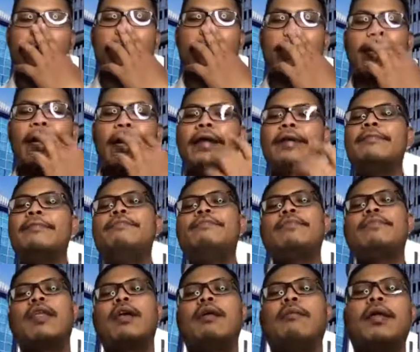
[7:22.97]
dengan
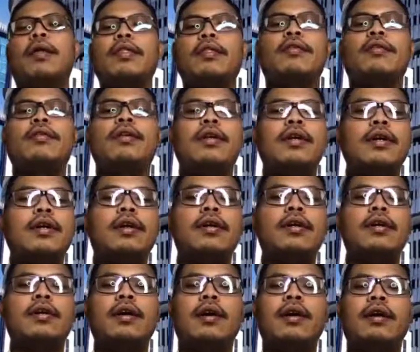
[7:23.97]
metode
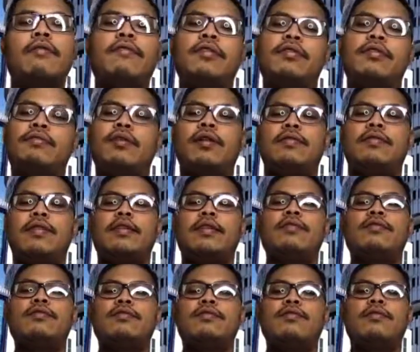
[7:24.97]
visual
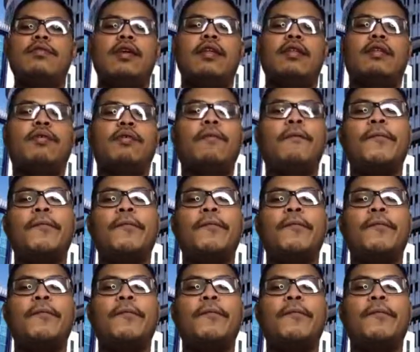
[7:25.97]
census gitu